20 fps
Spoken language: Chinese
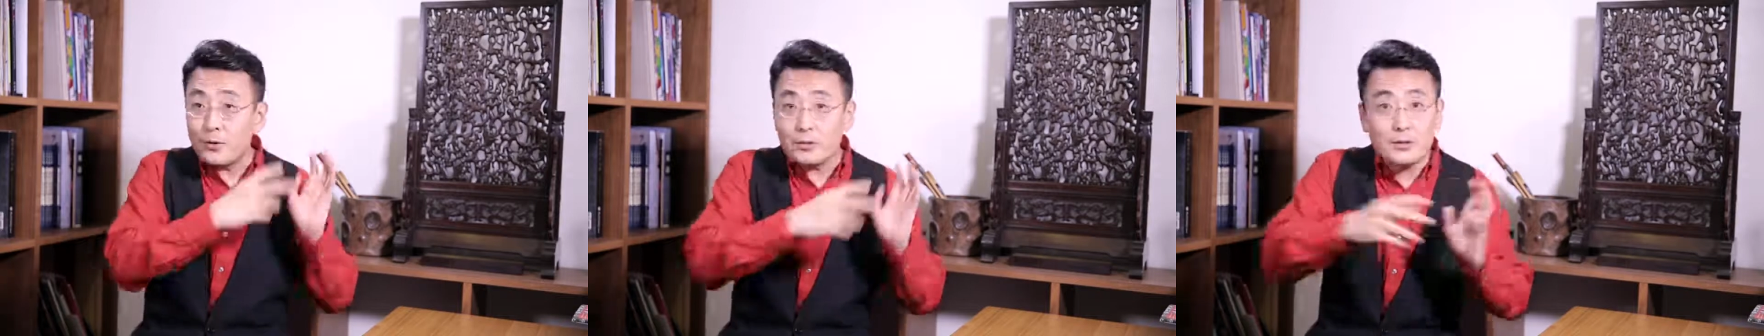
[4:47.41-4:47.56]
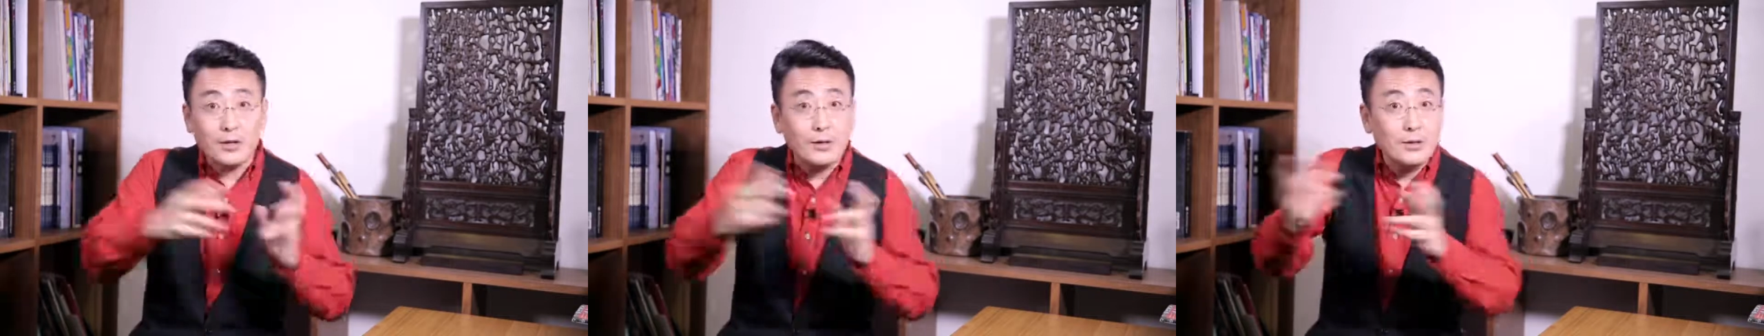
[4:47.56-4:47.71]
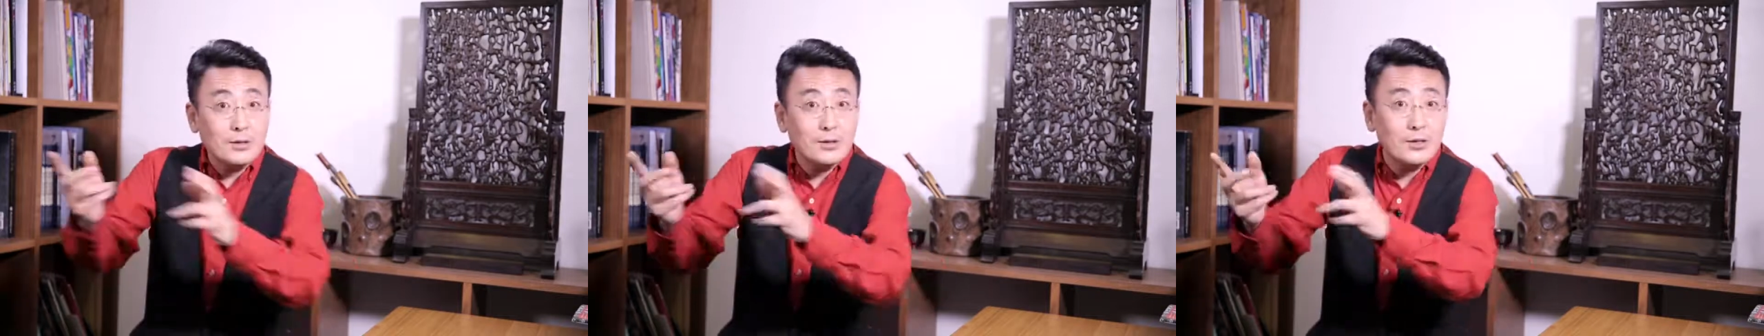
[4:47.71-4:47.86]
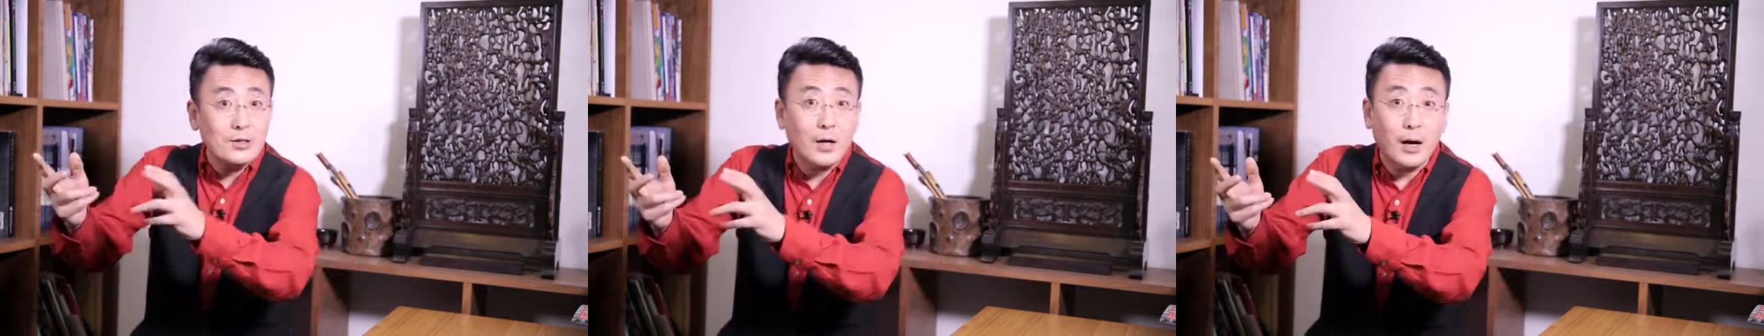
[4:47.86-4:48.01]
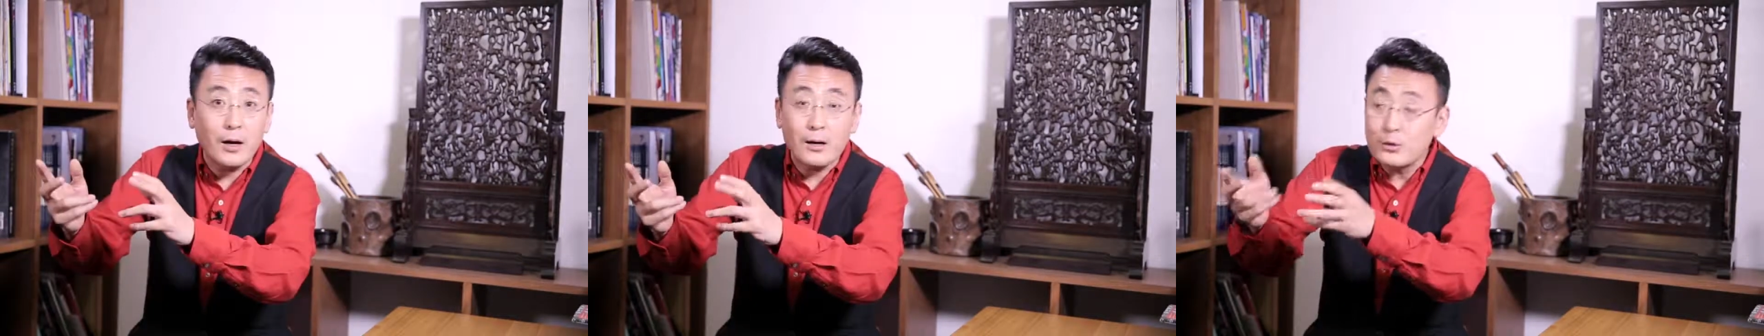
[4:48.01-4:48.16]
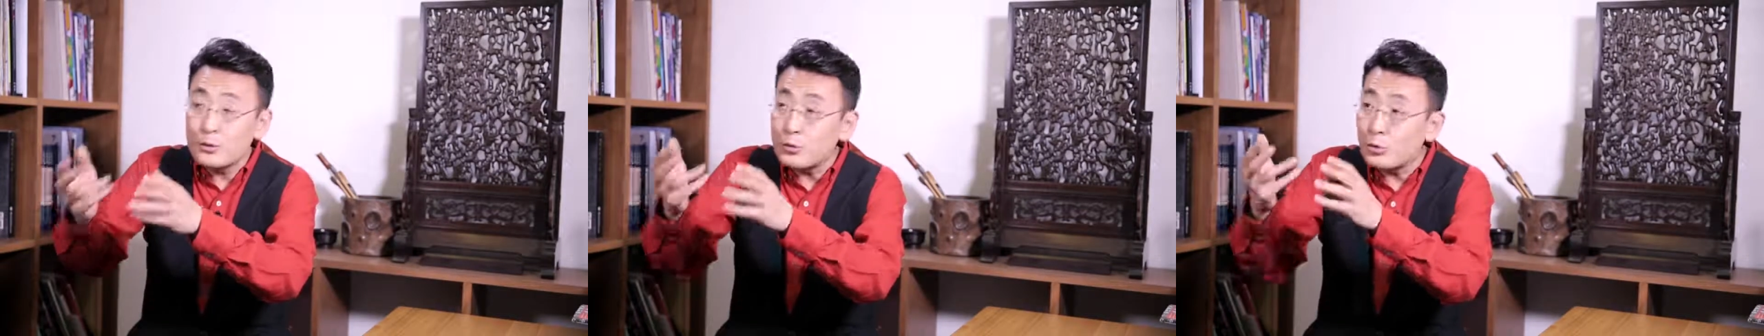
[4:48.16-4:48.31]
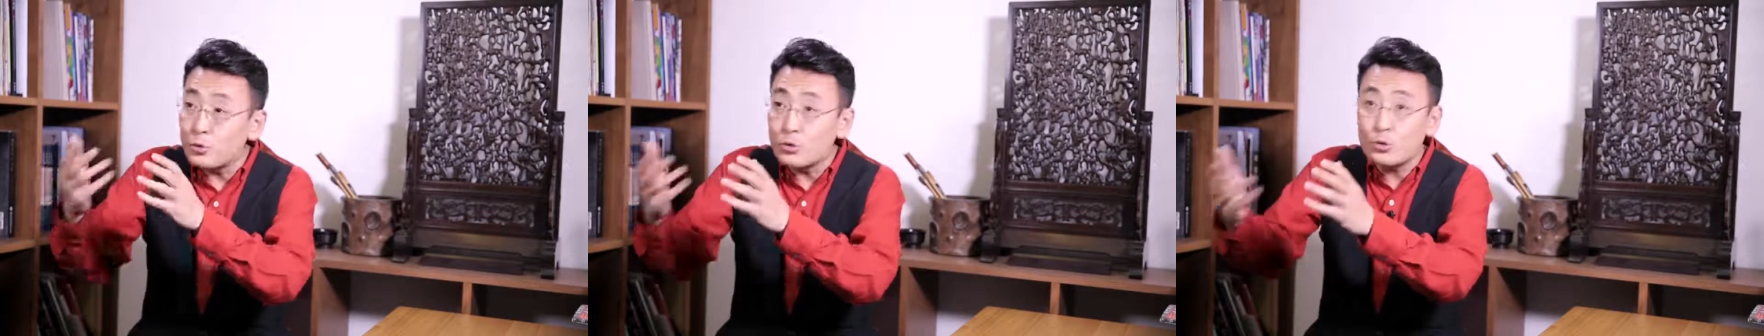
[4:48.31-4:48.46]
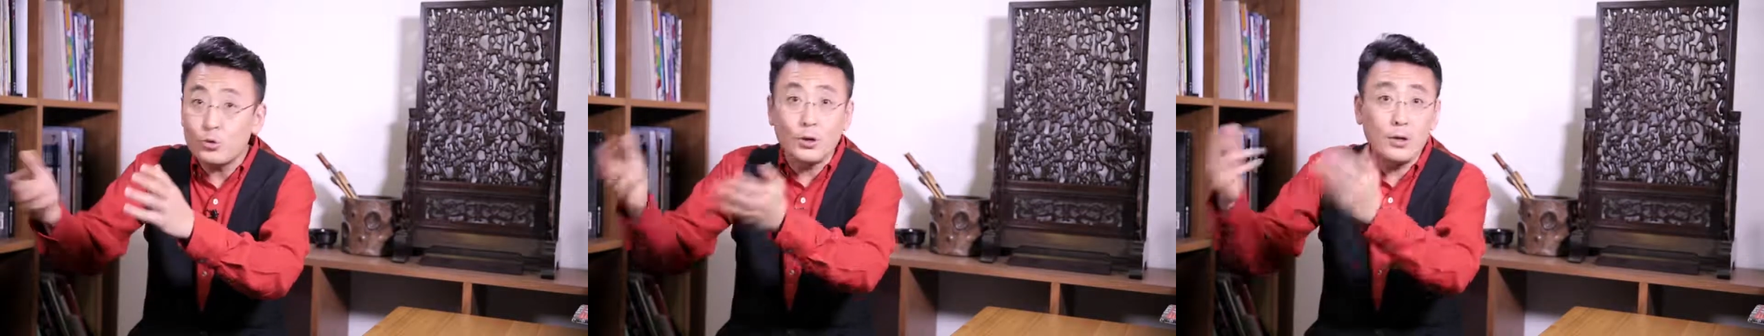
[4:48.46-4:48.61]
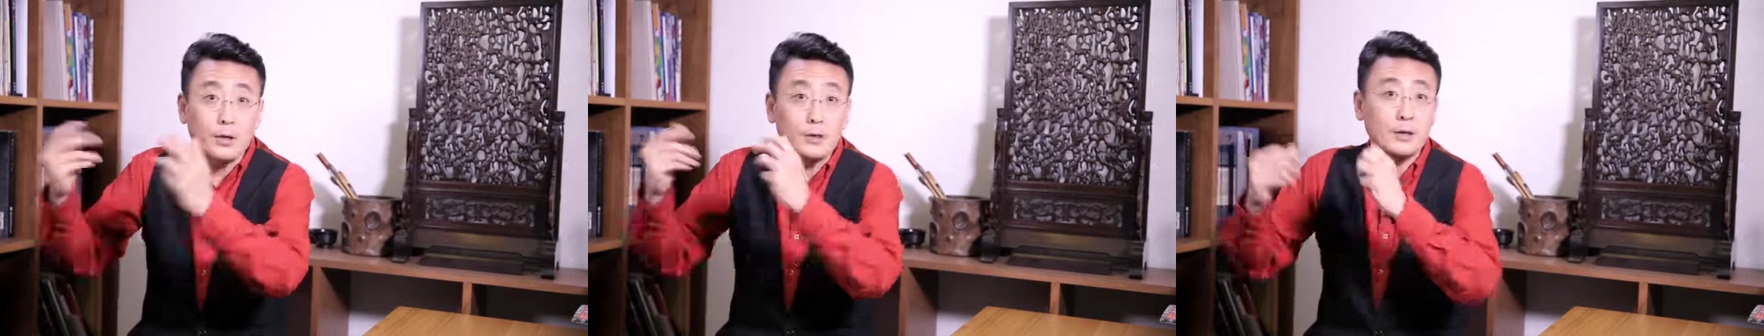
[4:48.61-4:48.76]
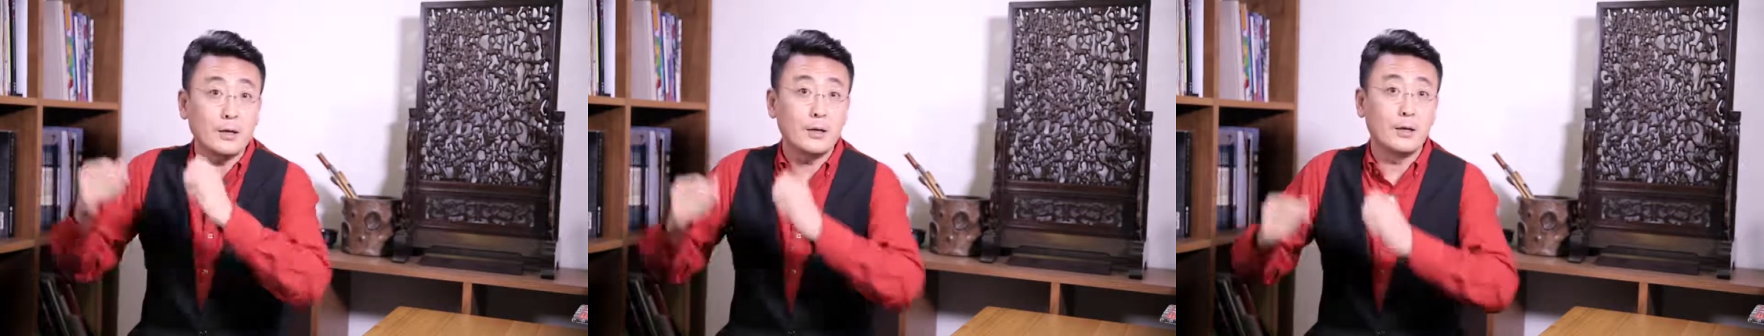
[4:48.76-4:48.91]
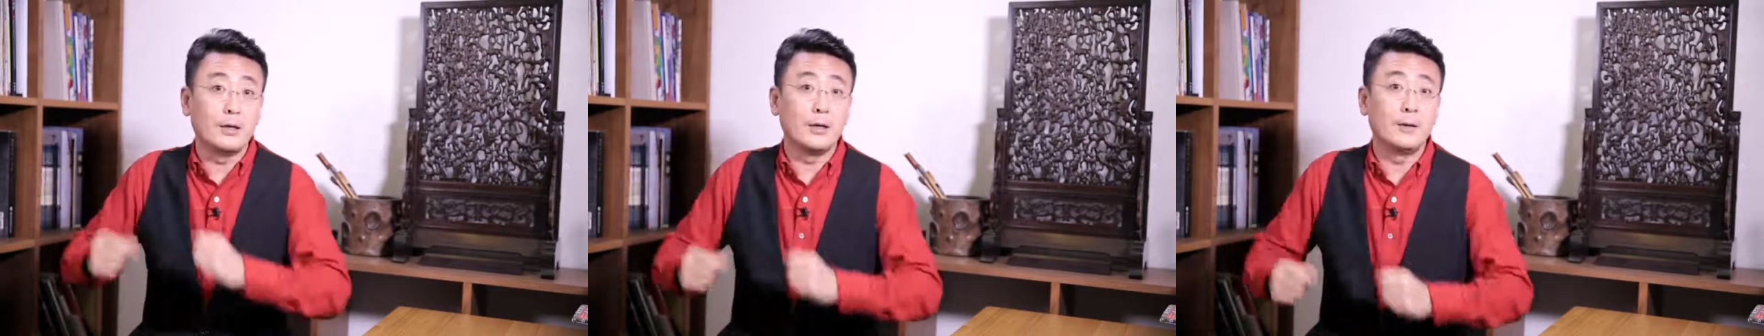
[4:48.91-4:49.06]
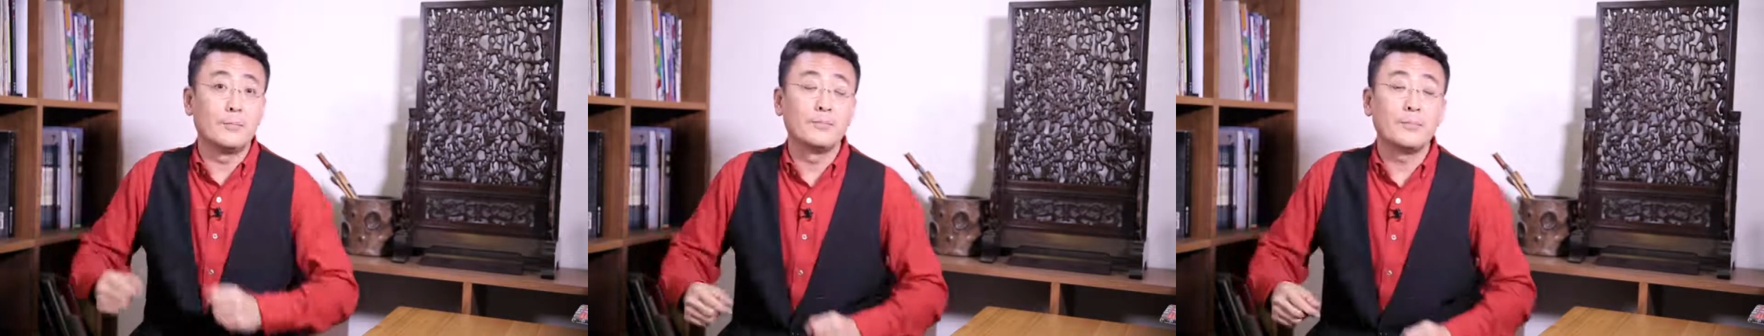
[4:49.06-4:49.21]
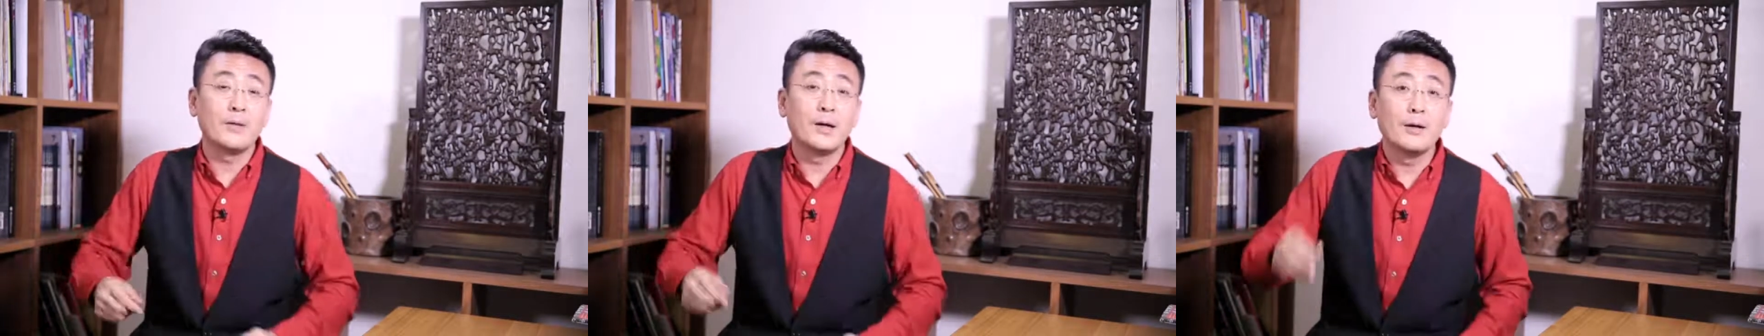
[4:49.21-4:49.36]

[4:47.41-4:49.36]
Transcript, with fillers: 蹭一下就去了这个